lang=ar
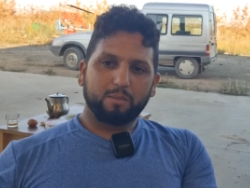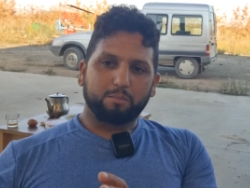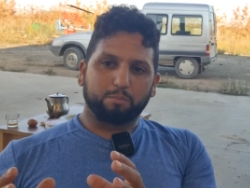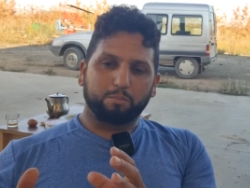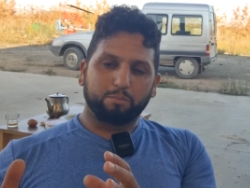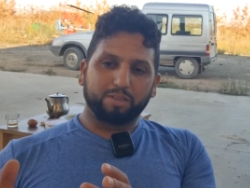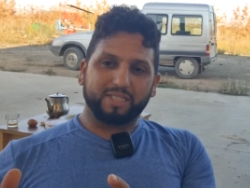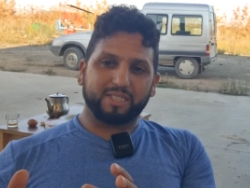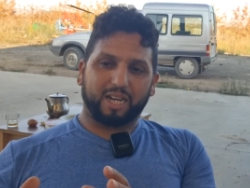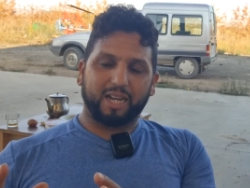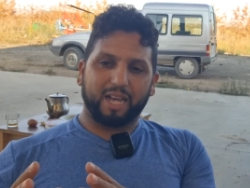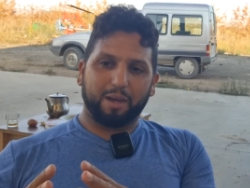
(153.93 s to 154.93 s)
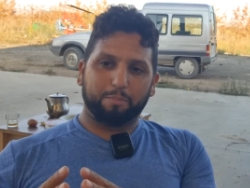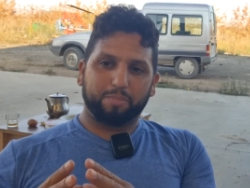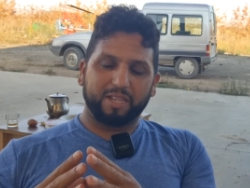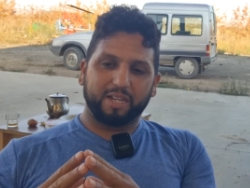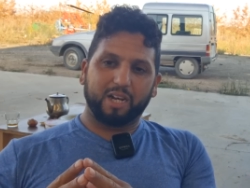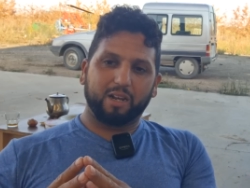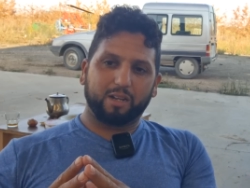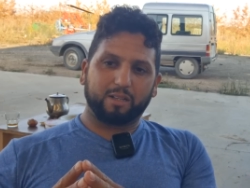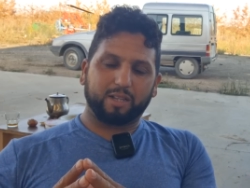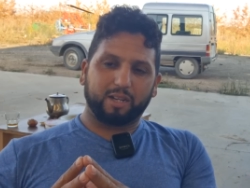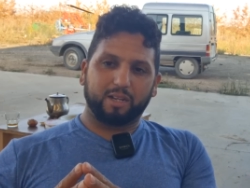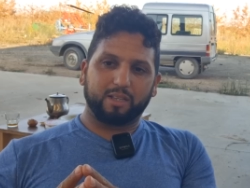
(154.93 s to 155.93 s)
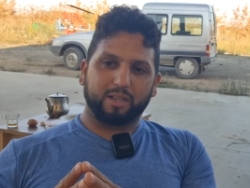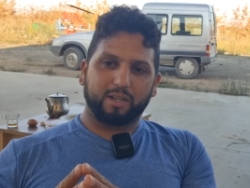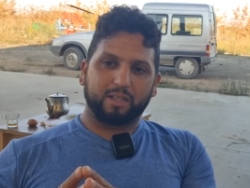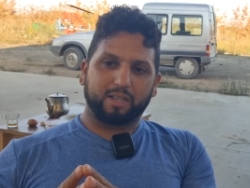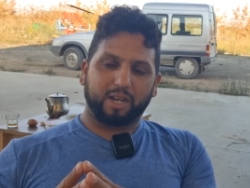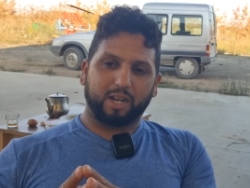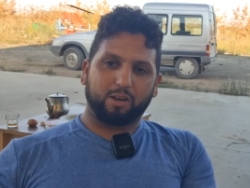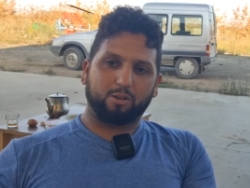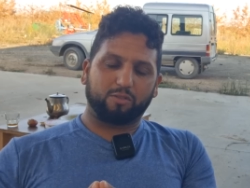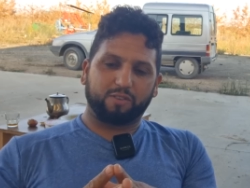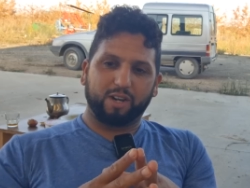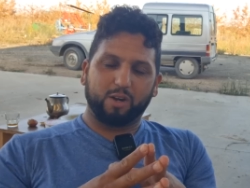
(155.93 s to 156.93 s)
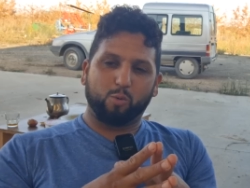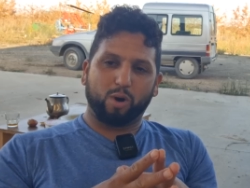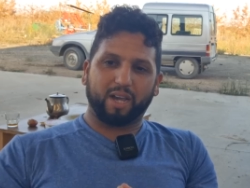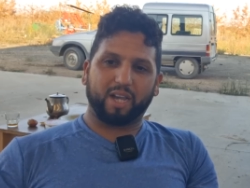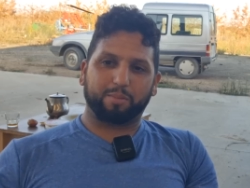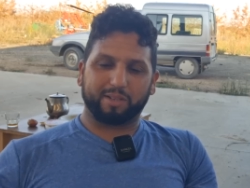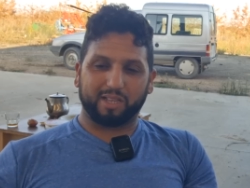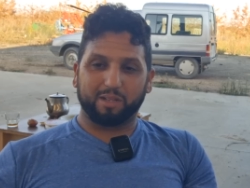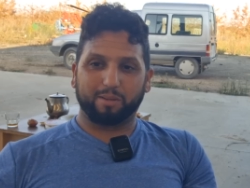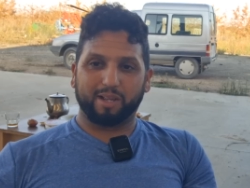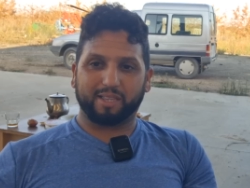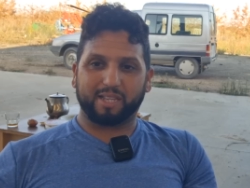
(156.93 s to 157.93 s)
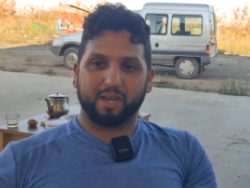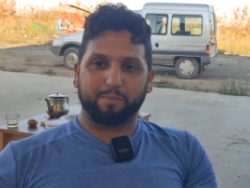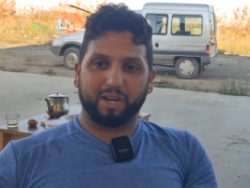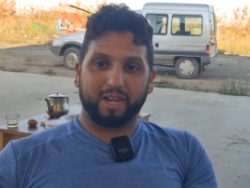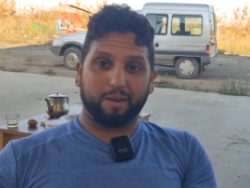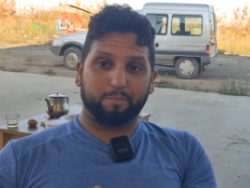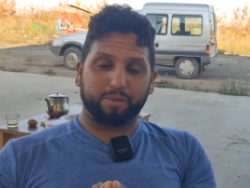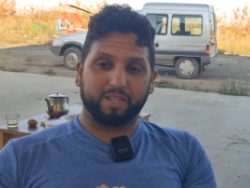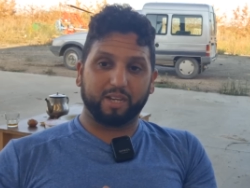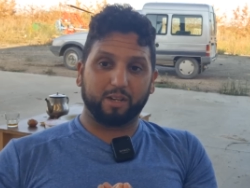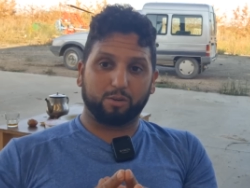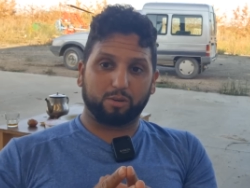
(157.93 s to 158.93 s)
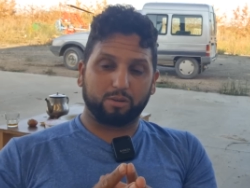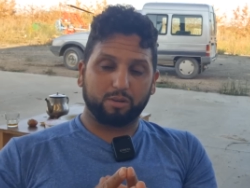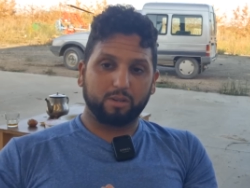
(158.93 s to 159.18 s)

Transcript: بصح الاب ديال ديال ديال ديال الخروف اللي هو كيهبط للبلاد كامل الاب ديالو